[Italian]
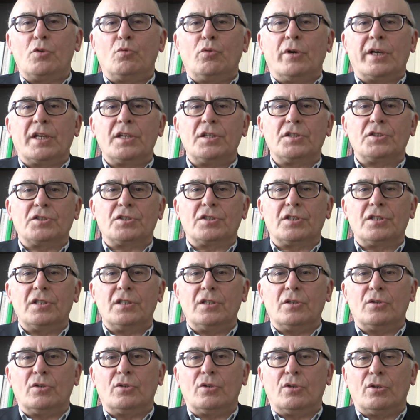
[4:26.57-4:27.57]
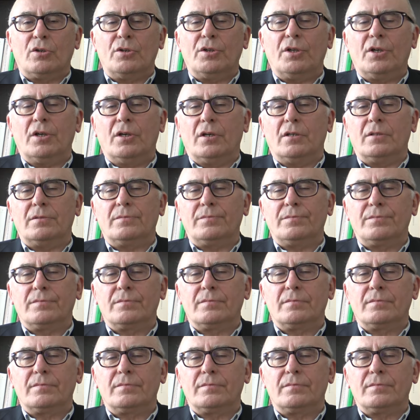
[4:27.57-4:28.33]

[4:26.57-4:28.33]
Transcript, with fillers: guarisci o no,